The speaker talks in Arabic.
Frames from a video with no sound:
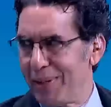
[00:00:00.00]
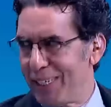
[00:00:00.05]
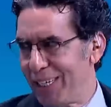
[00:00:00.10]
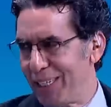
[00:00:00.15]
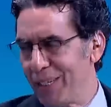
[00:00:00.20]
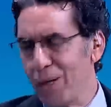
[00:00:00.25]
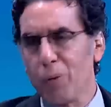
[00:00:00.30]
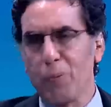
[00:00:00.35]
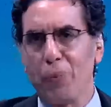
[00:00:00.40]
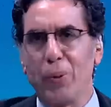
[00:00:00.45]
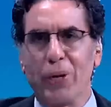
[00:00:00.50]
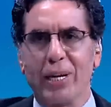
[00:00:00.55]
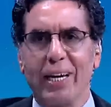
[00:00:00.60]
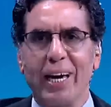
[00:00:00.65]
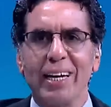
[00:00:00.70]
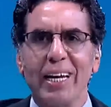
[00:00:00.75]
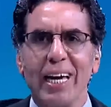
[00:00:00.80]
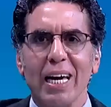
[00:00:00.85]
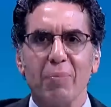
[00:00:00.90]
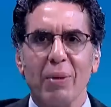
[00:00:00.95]
يجبر
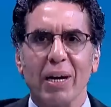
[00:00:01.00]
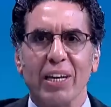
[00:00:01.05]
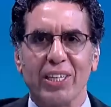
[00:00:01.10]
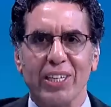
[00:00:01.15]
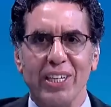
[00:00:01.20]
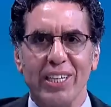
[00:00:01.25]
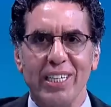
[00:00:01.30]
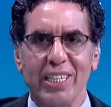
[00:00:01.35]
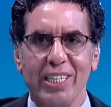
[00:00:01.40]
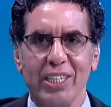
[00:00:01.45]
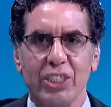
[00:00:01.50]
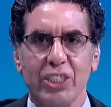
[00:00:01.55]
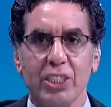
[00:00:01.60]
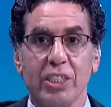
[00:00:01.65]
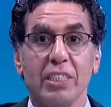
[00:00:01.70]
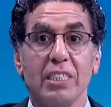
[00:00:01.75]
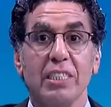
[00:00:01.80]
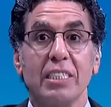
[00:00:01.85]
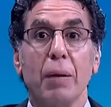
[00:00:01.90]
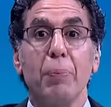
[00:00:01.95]
جنابك تعيش
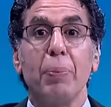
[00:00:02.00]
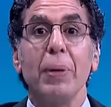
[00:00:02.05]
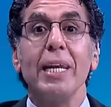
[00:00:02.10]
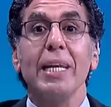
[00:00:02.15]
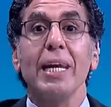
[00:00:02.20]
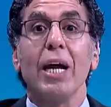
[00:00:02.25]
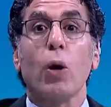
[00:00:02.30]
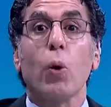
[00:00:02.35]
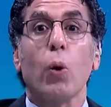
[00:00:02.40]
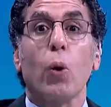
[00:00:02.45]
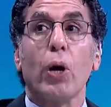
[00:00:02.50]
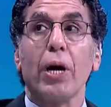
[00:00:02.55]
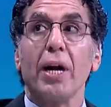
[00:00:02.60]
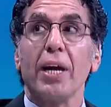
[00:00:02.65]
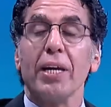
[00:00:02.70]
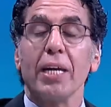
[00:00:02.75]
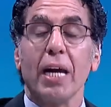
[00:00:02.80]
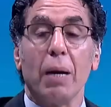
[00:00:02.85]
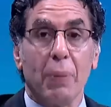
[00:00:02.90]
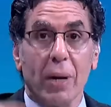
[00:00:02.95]
ده بينك
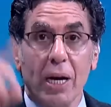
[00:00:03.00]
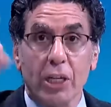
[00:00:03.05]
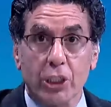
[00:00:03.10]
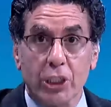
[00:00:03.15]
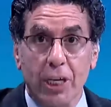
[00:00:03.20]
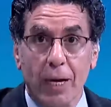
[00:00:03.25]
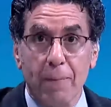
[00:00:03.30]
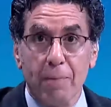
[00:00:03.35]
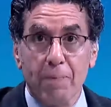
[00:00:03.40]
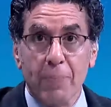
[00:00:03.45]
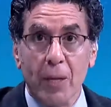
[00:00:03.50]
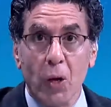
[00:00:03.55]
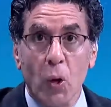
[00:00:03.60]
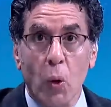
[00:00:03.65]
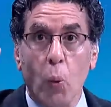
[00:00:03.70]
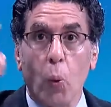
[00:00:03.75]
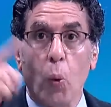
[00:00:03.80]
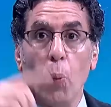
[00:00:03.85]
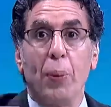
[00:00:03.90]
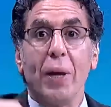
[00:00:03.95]
يا باشا
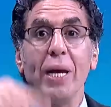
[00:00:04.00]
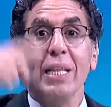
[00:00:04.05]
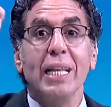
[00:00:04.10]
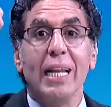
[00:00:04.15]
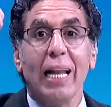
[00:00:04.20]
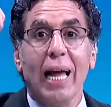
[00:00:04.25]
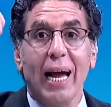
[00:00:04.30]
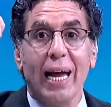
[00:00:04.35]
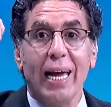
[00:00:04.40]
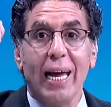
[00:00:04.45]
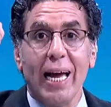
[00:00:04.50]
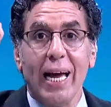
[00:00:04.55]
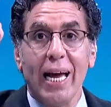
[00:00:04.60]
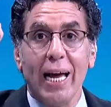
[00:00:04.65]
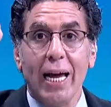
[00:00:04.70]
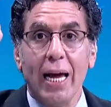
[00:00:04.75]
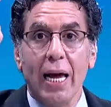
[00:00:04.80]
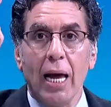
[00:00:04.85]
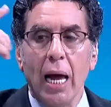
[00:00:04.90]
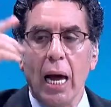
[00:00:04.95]
وبين الحياة
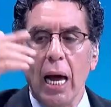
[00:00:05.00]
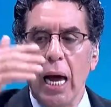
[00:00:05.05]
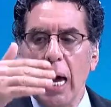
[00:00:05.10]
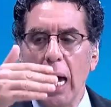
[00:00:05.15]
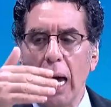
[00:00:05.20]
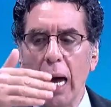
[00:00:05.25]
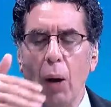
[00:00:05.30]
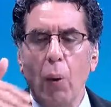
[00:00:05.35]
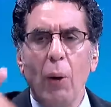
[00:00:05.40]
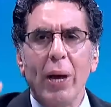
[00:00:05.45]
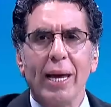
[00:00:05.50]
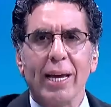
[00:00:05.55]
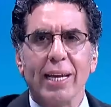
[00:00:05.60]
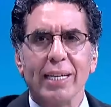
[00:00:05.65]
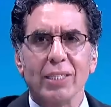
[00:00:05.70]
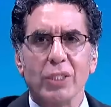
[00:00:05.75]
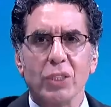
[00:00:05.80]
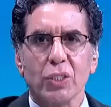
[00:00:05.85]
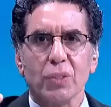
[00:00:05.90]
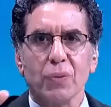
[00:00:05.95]

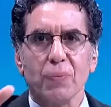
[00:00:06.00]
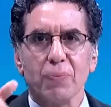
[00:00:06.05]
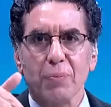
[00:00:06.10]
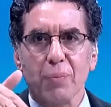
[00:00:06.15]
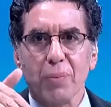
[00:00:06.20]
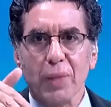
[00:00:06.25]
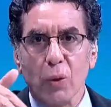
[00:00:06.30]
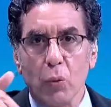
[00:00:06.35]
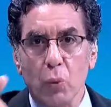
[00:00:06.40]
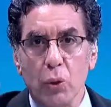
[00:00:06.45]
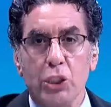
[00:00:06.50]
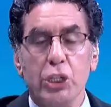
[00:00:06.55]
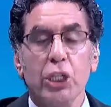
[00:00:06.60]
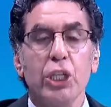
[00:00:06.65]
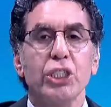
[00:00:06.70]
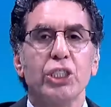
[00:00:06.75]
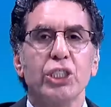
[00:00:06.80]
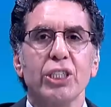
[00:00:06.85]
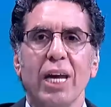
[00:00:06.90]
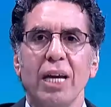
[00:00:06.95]
حواجز
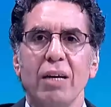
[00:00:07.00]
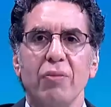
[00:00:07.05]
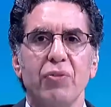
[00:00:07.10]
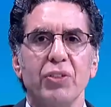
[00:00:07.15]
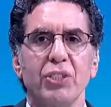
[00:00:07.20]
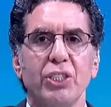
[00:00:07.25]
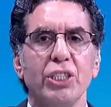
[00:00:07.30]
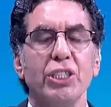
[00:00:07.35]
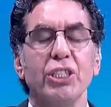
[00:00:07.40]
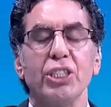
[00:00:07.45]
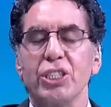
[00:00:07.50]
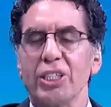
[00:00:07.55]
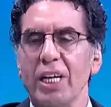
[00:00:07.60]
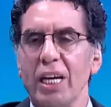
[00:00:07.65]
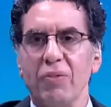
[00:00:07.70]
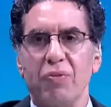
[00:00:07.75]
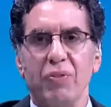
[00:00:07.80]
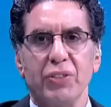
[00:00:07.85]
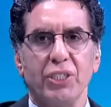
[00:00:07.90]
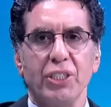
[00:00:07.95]
وشيش خلف شيش
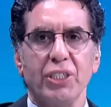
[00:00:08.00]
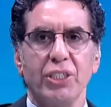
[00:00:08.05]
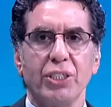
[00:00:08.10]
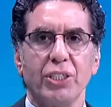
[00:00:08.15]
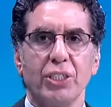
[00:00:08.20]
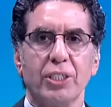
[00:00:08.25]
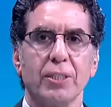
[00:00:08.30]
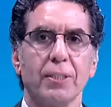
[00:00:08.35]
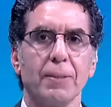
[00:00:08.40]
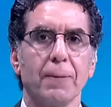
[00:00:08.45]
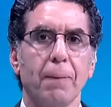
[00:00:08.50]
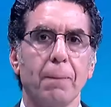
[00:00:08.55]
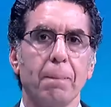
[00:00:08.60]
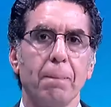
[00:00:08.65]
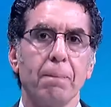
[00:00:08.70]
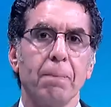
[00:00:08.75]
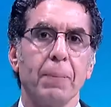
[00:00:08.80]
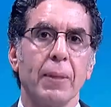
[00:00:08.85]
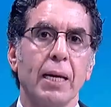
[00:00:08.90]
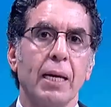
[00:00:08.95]
خلف شيش
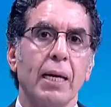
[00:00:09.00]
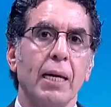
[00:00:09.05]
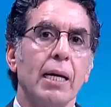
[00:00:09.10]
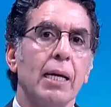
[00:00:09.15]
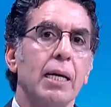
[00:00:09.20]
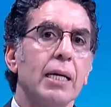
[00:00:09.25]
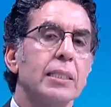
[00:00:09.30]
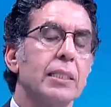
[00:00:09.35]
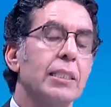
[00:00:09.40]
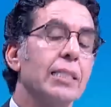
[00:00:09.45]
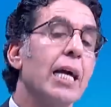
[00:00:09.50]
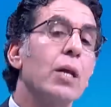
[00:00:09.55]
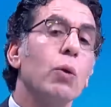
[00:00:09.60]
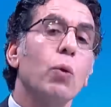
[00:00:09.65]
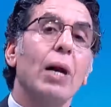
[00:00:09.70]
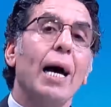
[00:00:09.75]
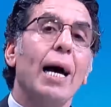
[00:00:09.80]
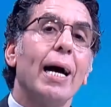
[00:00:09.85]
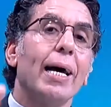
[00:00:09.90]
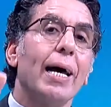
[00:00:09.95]
سيناريو
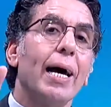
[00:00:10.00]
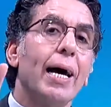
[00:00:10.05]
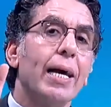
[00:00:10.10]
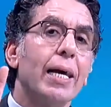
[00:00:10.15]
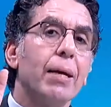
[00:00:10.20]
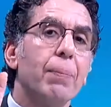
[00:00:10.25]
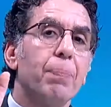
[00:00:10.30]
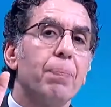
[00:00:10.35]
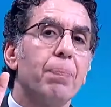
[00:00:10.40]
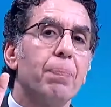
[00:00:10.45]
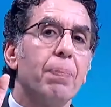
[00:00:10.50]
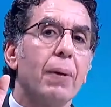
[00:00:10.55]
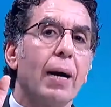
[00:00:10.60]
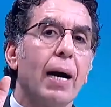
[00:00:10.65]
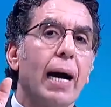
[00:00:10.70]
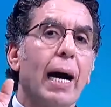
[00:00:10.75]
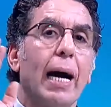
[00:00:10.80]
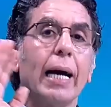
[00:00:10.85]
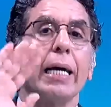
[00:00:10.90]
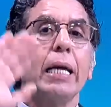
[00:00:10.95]
العجايب
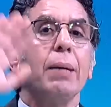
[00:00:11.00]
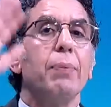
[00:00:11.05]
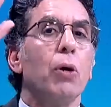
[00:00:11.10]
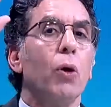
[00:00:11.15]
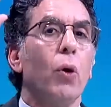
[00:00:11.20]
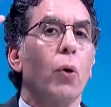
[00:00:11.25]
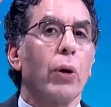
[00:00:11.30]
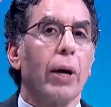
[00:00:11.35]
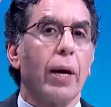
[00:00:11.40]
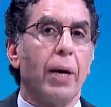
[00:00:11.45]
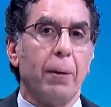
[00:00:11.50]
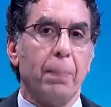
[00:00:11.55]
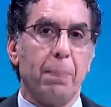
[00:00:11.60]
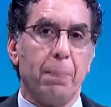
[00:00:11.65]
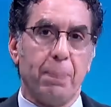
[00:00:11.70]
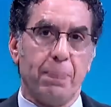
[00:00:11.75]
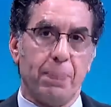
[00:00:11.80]
عجيب العجاب